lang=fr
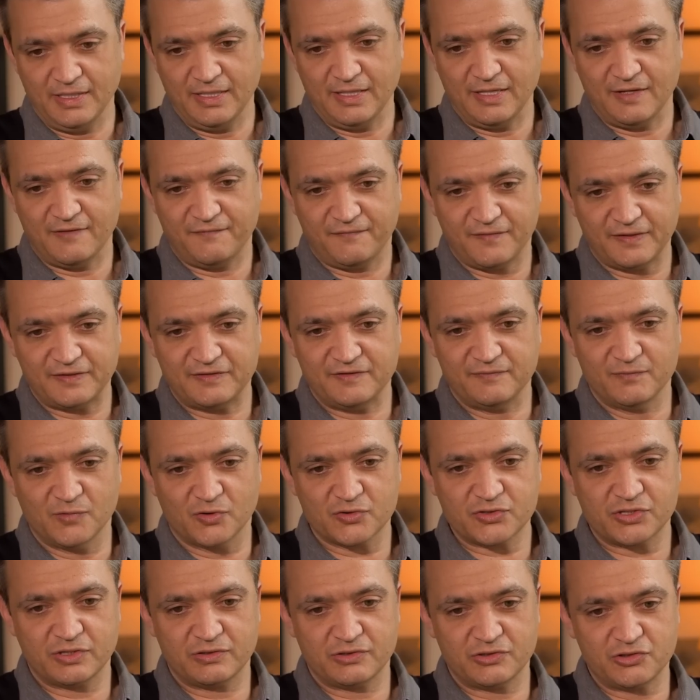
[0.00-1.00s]

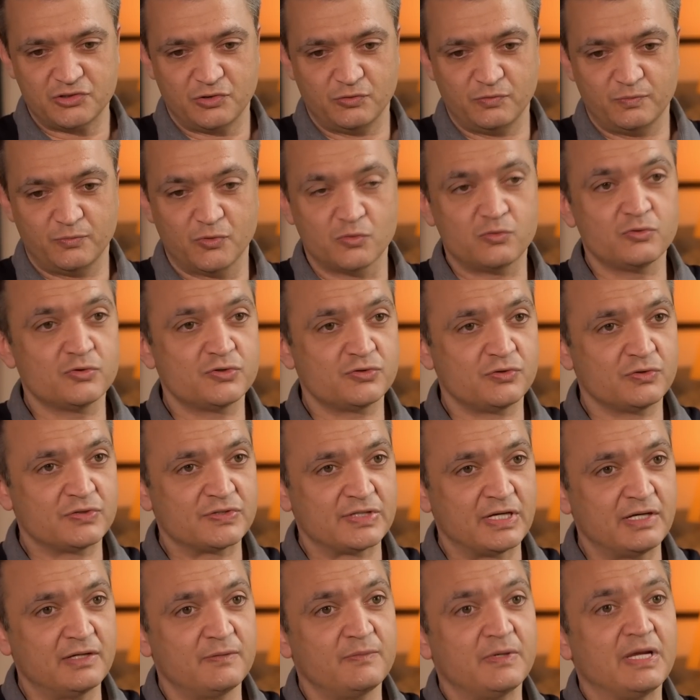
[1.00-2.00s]
effectivement, j'ai eu beaucoup de
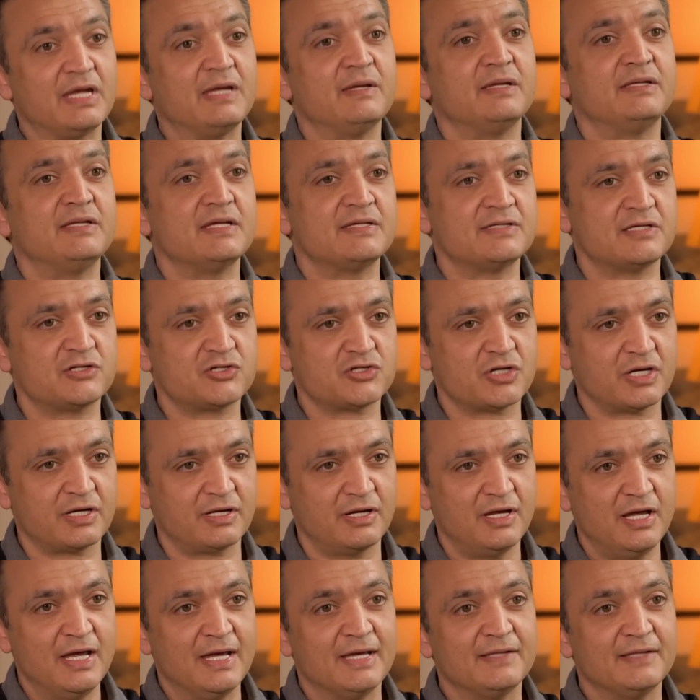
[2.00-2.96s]
succès et des échecs.